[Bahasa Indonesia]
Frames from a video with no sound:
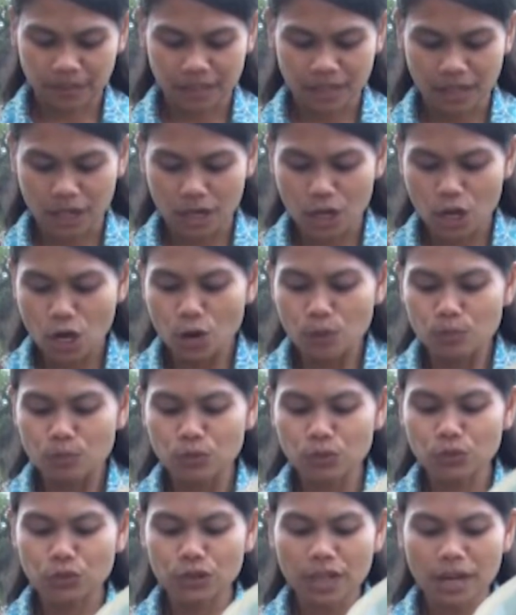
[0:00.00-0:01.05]
Ya,
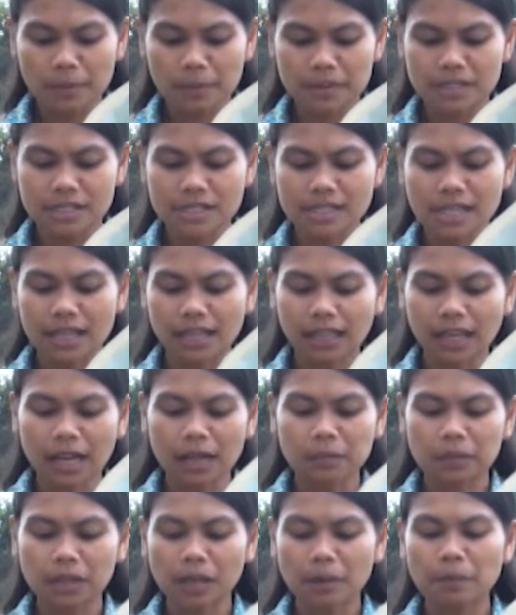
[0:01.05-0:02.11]
buku yang
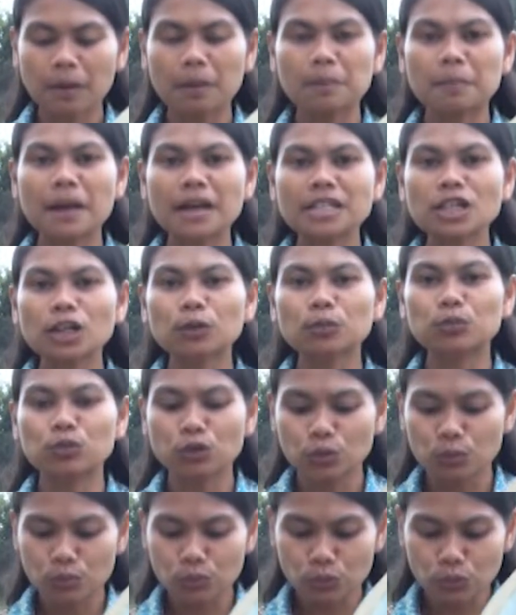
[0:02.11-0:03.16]
menyesatkan betapa banyak
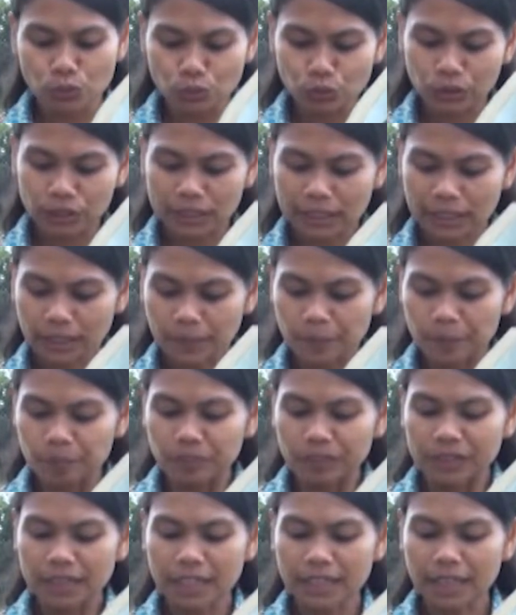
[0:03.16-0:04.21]
buku-buku
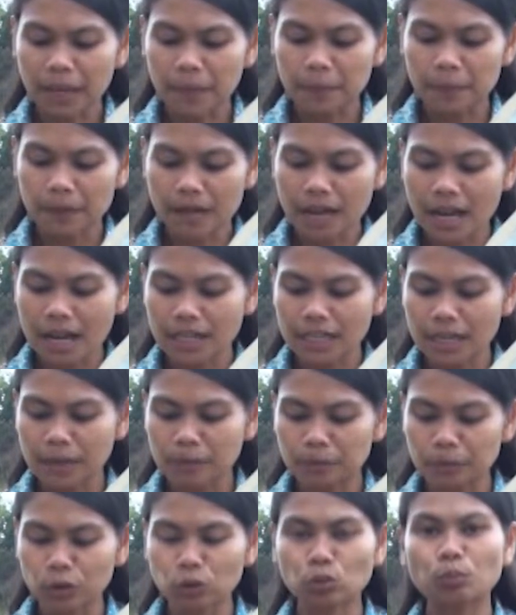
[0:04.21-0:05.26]
tentang perang
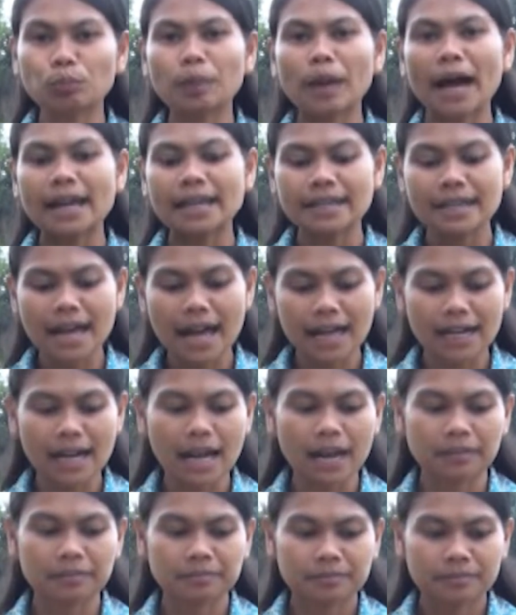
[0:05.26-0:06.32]
dan pertumpahan
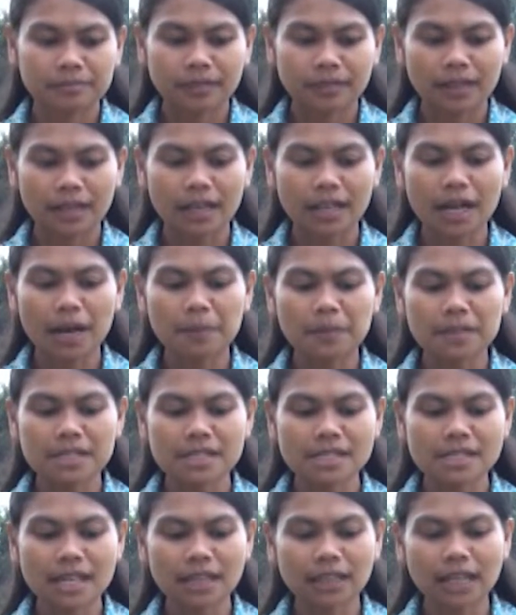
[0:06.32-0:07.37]
darah ya yang
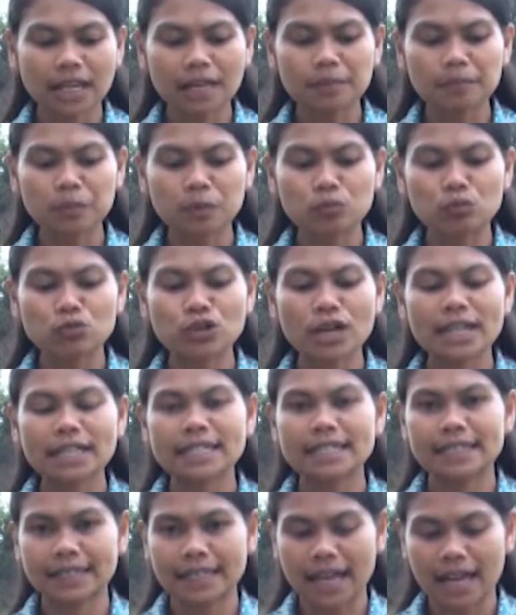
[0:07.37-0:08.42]
menyesatkan pemuda
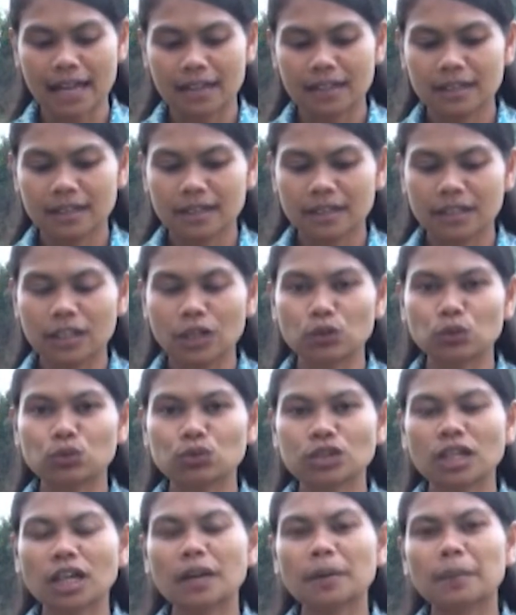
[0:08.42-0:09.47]
kita ya
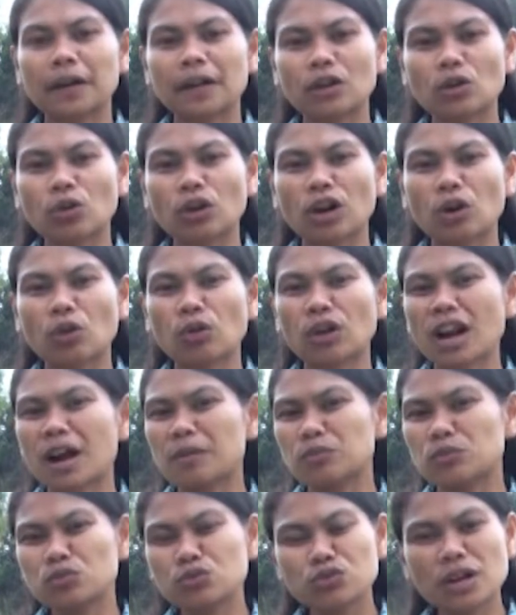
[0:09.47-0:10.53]
khususnya kepada orang-orang
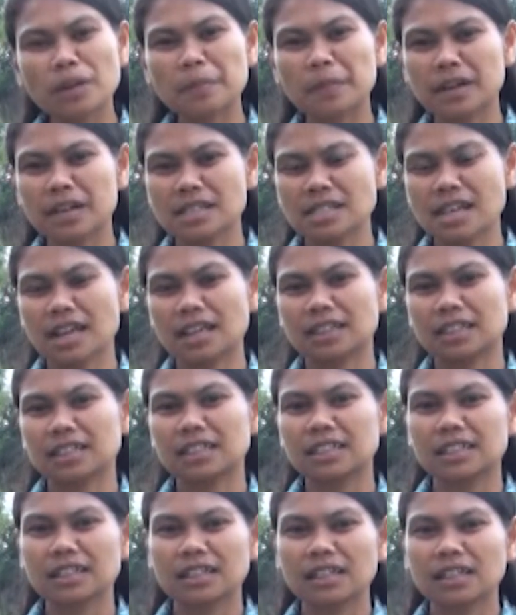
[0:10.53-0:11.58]
muda pada saat
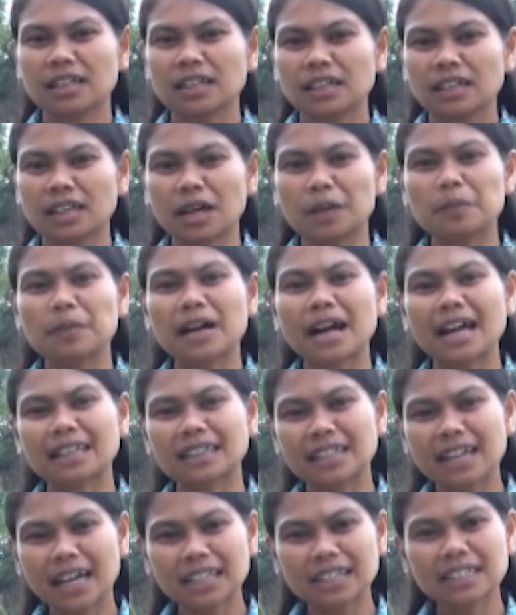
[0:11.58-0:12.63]
ini ya
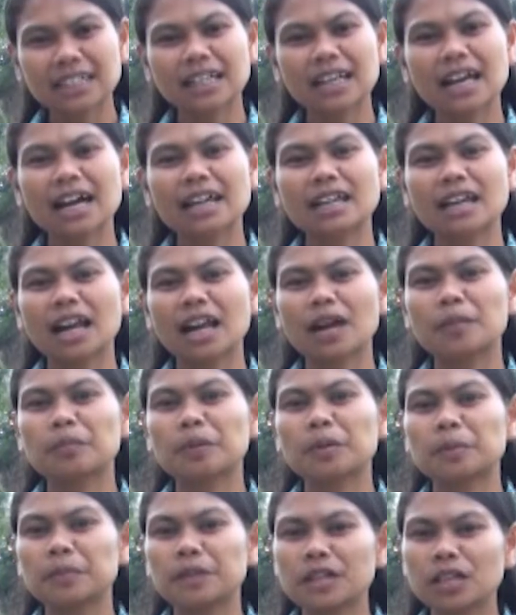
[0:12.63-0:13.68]
berhati-hatilah
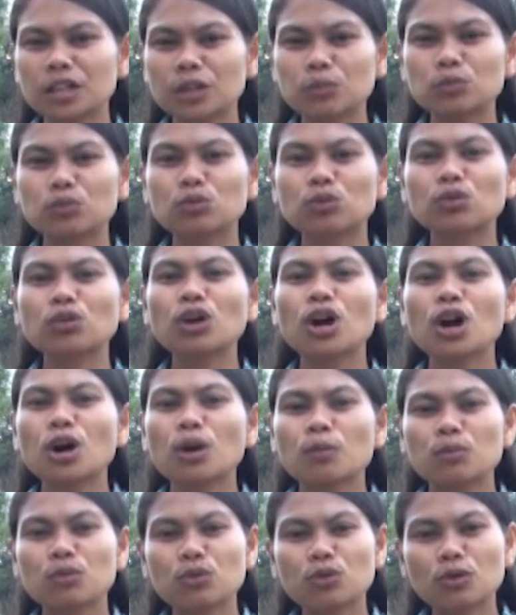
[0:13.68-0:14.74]
dalam memilih buku
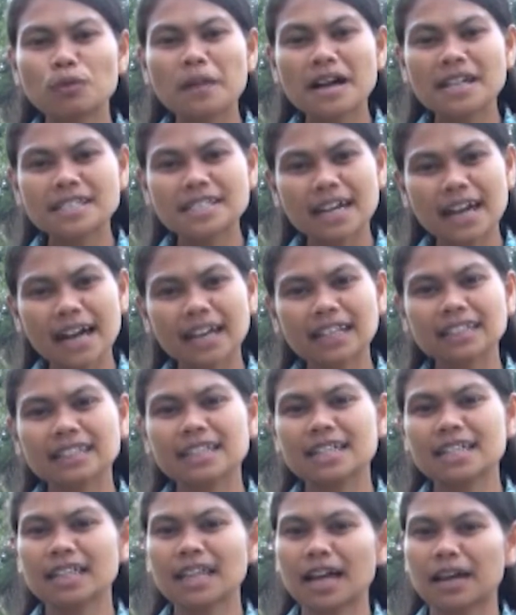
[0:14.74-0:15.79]
buku bacaan
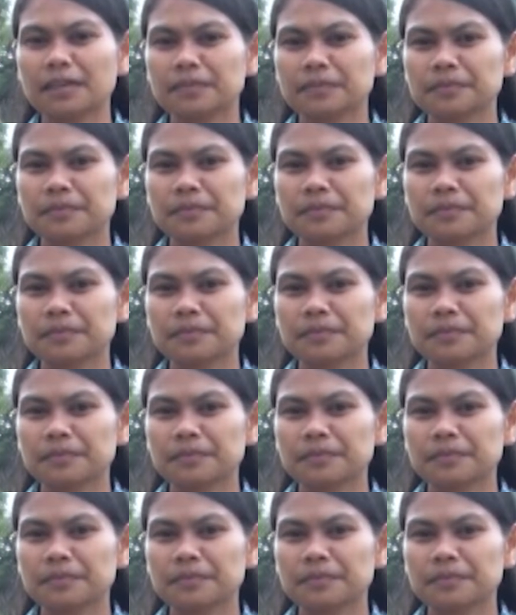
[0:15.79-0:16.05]
kita